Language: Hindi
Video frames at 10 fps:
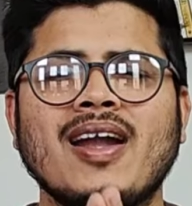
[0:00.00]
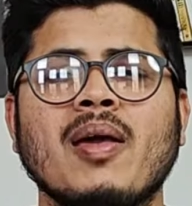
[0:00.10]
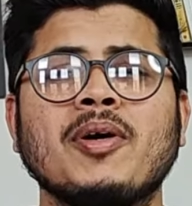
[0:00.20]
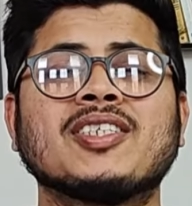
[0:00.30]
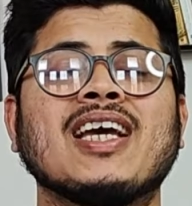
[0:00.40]

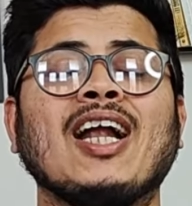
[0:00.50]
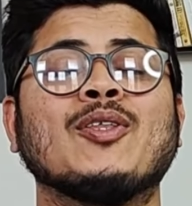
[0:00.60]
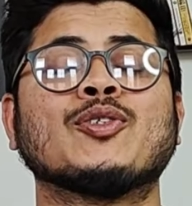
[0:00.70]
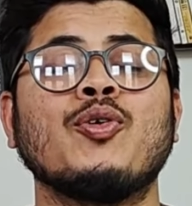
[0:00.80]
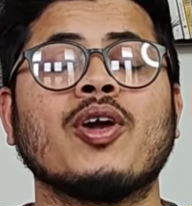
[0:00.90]
नमस्कार
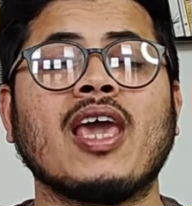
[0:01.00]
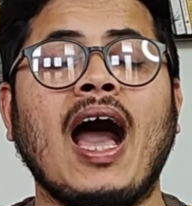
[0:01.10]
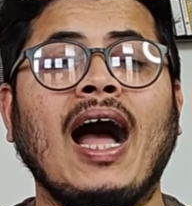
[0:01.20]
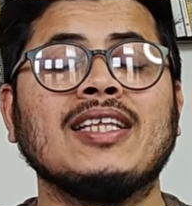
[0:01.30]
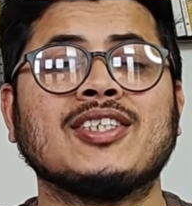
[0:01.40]
दोस्तों क्या
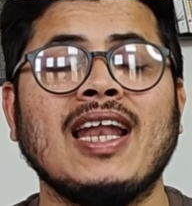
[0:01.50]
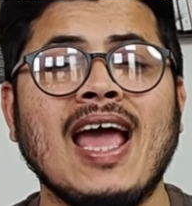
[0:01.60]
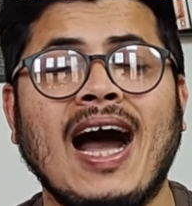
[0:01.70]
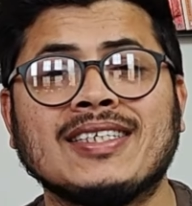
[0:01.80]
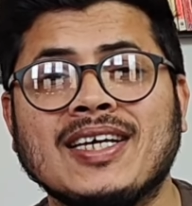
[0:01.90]
हाल चाल
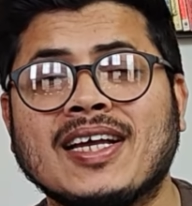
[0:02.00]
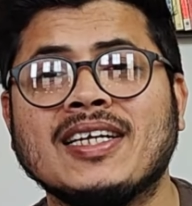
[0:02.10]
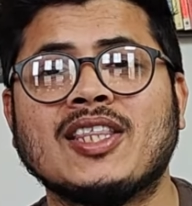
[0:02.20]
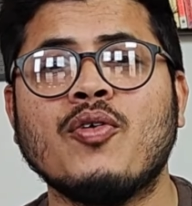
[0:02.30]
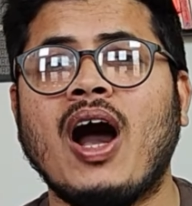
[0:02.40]
है आशा
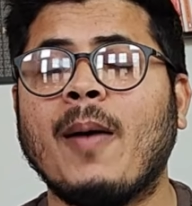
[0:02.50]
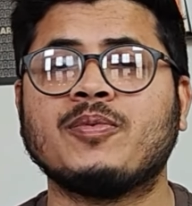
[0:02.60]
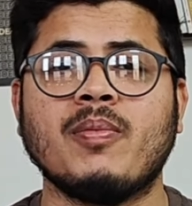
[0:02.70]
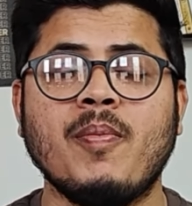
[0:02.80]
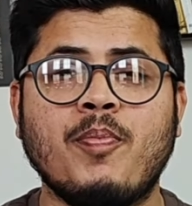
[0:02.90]
करता हूं
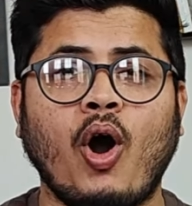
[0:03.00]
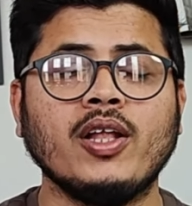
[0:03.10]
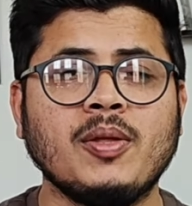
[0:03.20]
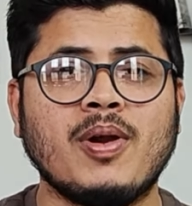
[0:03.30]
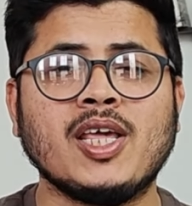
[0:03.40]
आप सभी
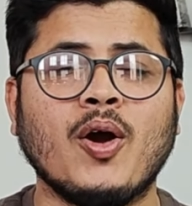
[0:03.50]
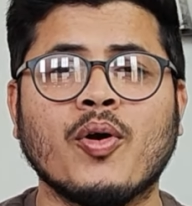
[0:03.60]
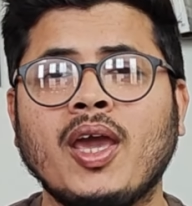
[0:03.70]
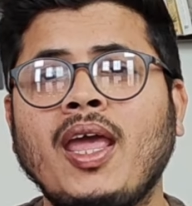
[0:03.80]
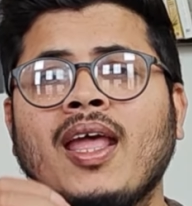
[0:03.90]
बहुत ही बढ़िया
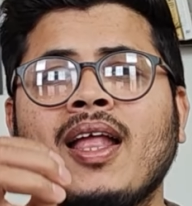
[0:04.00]
होंगे